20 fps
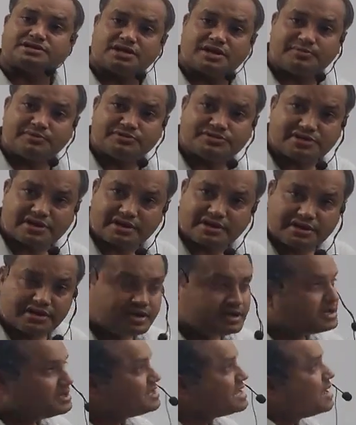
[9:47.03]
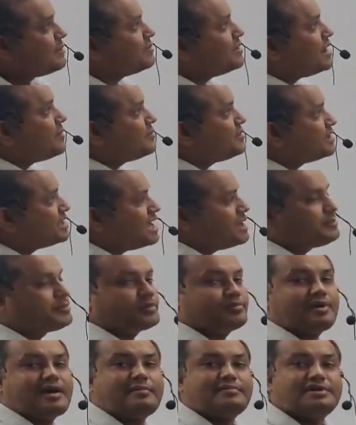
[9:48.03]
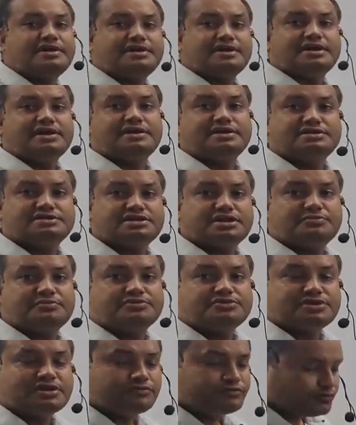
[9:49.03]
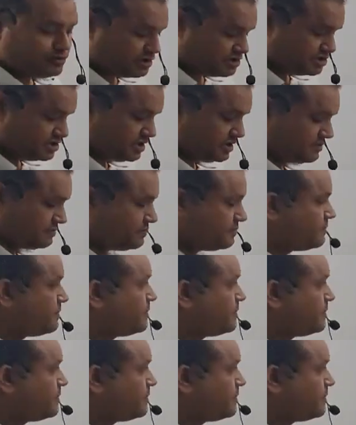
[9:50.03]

डिस्ट्रीब्यूशन यहां पर आपने कहा है प्रोबेबिलिटी डिस्ट्रीब्यूशन फंक्शन